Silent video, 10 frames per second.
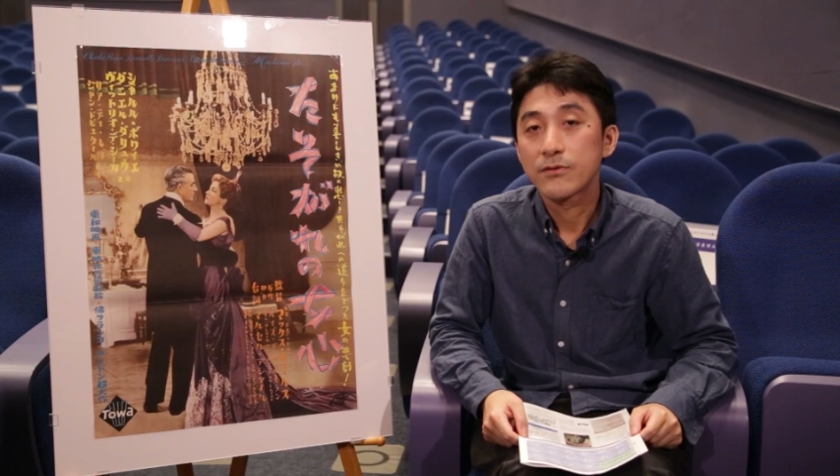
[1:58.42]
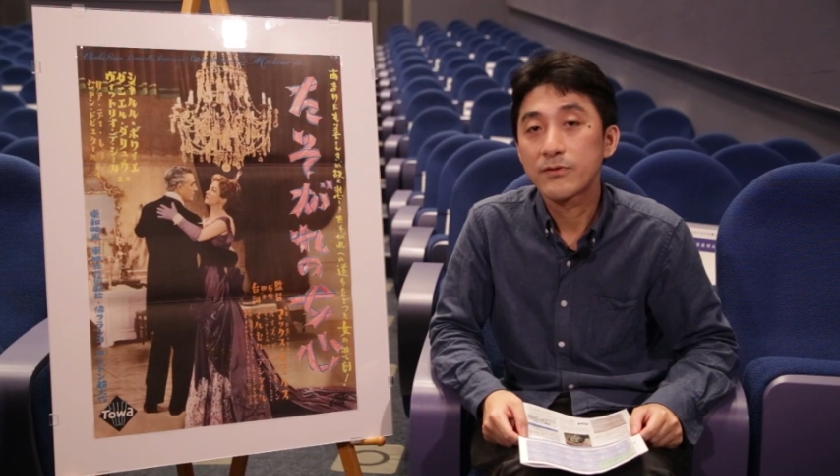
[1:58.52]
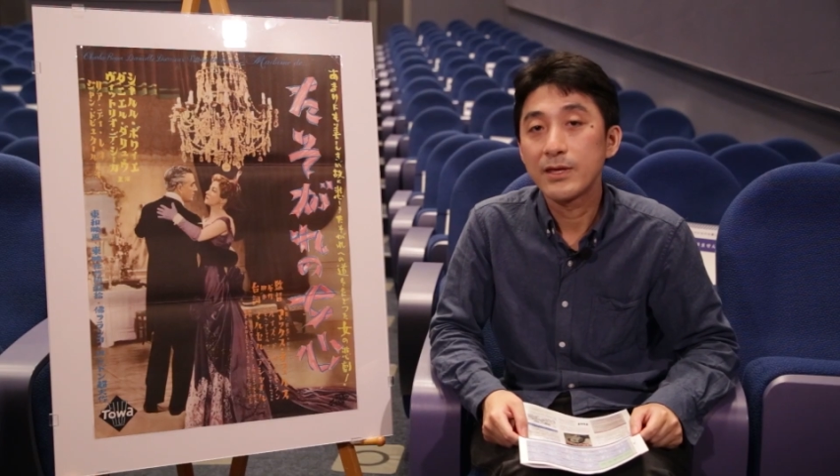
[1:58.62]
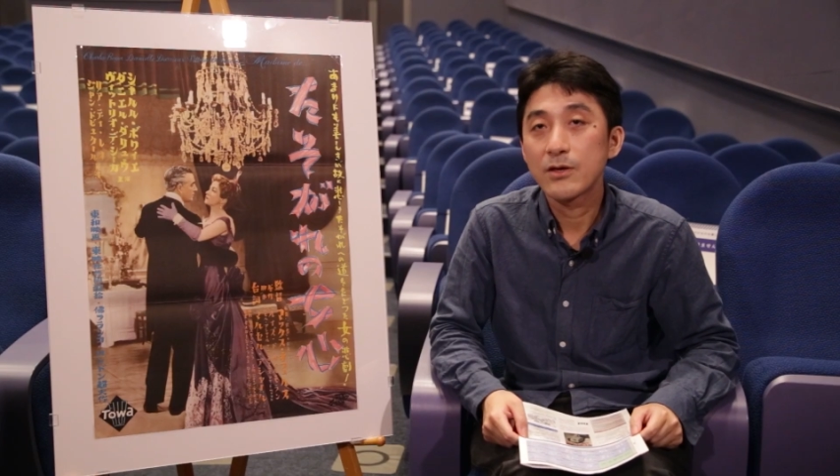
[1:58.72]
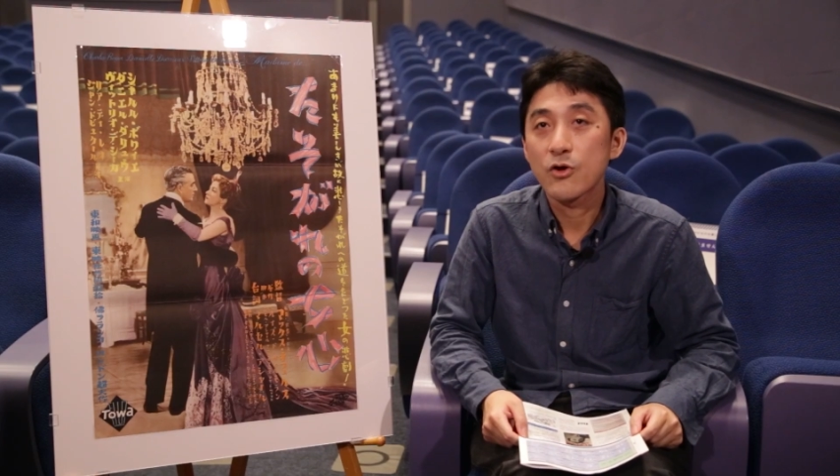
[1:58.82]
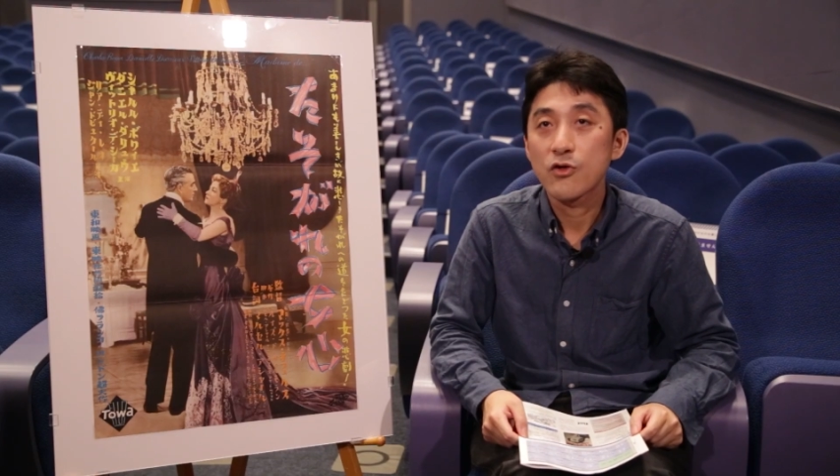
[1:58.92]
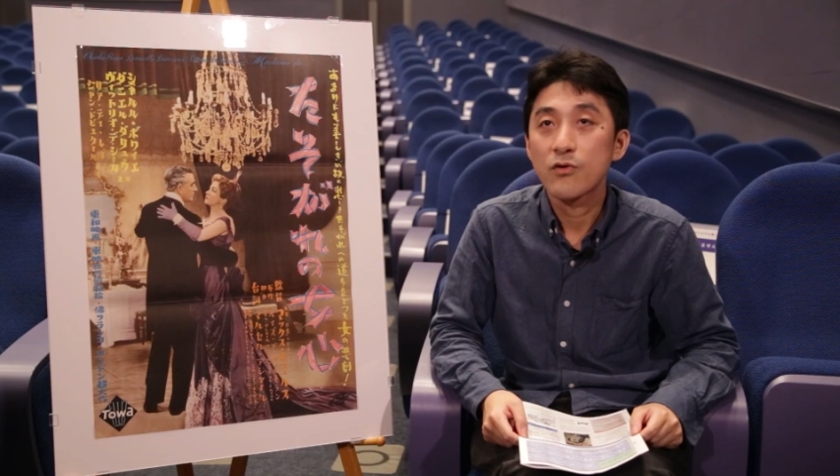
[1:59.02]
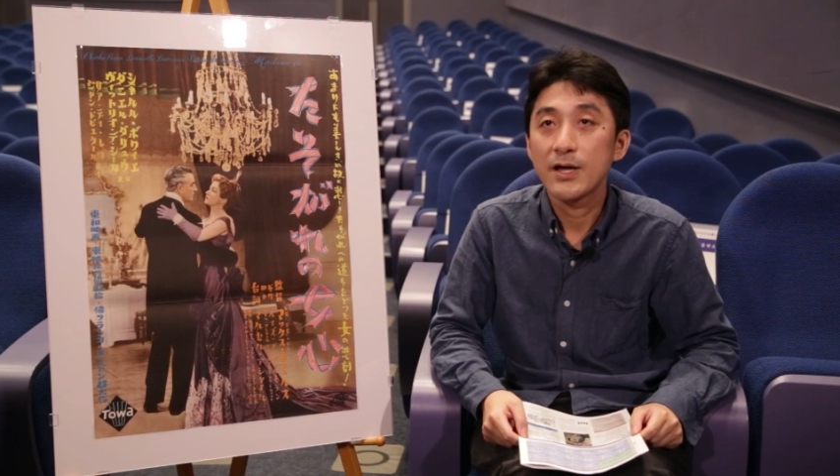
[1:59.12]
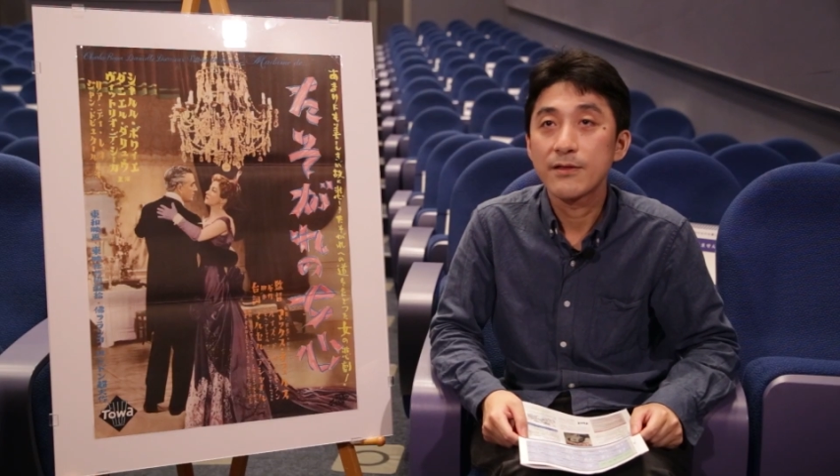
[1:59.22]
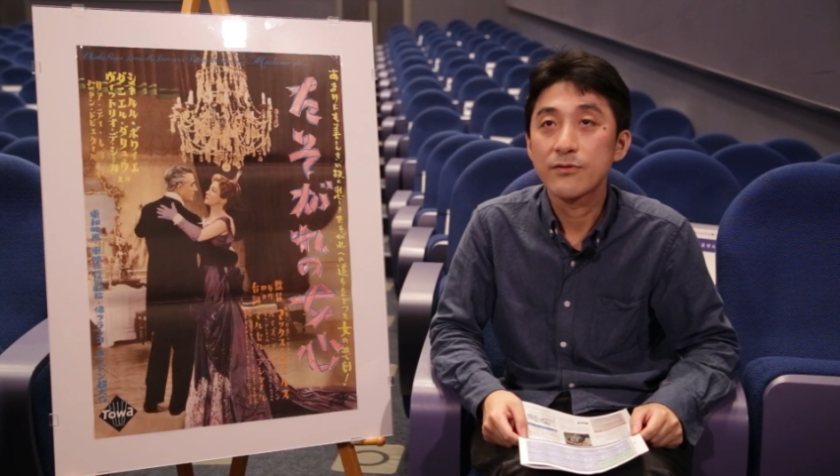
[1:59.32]
次にご
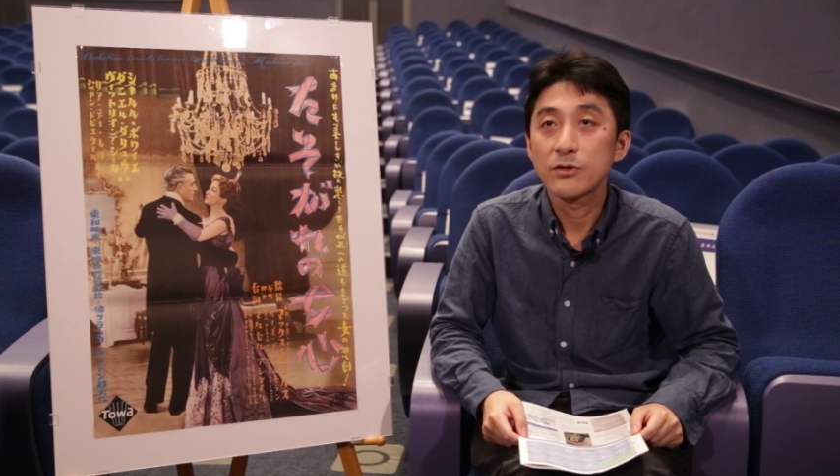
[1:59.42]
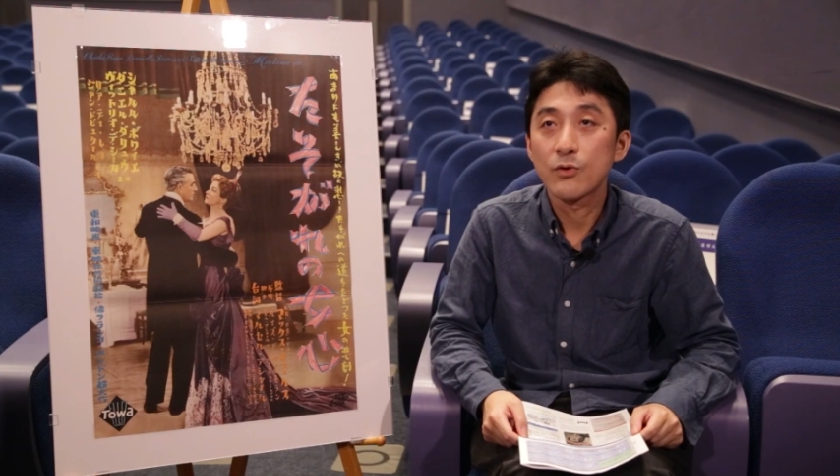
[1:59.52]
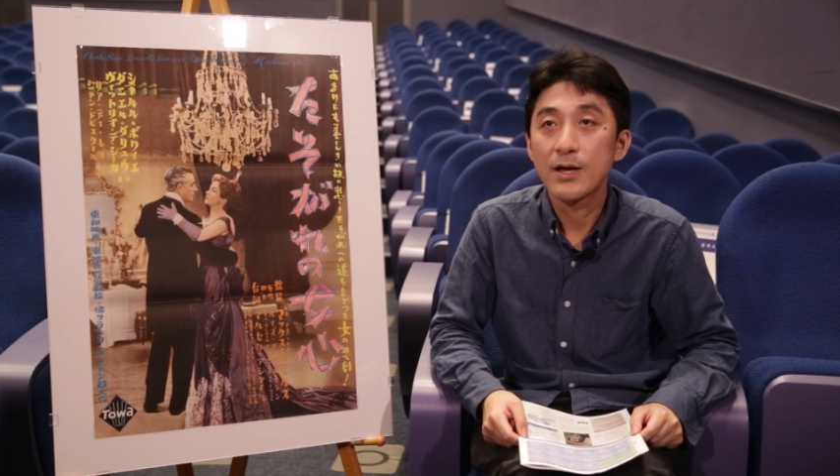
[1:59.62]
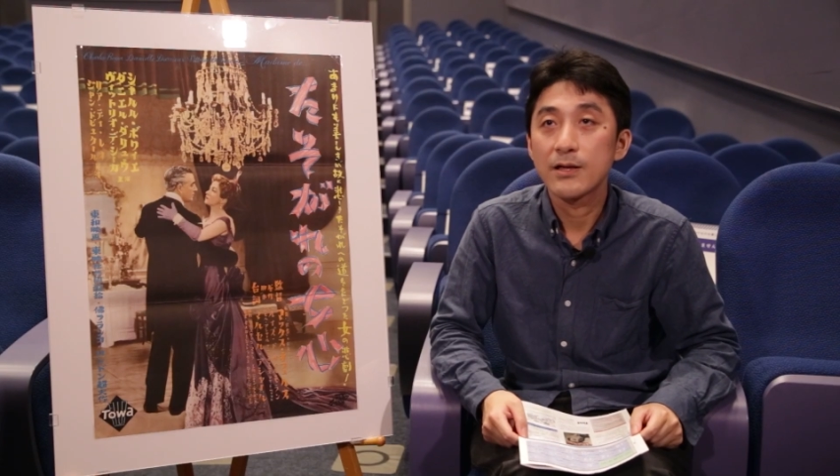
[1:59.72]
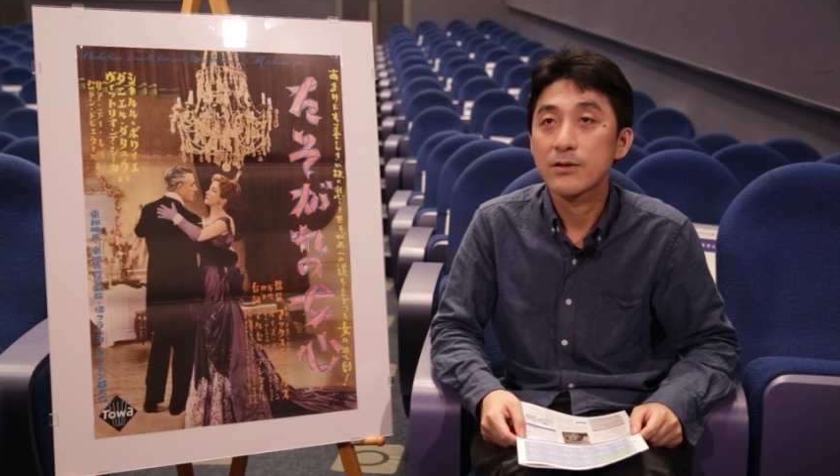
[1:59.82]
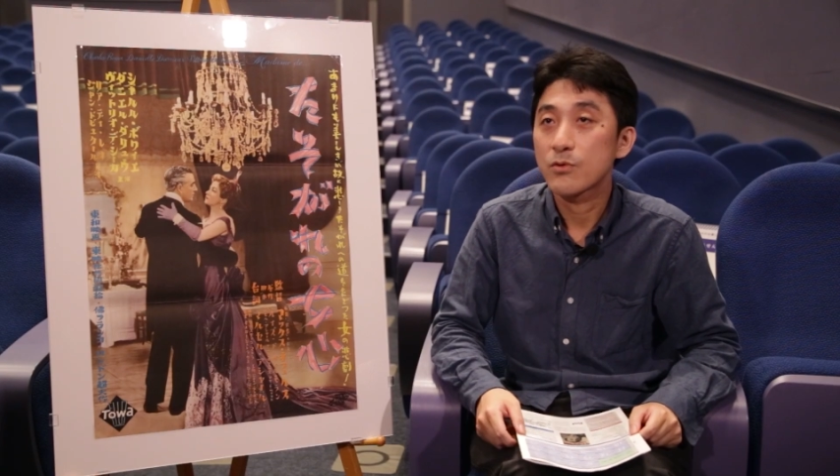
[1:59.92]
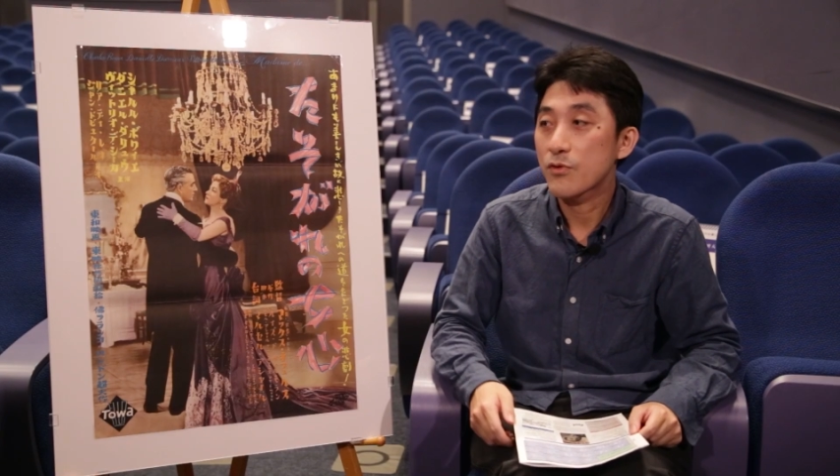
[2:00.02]
紹介するのは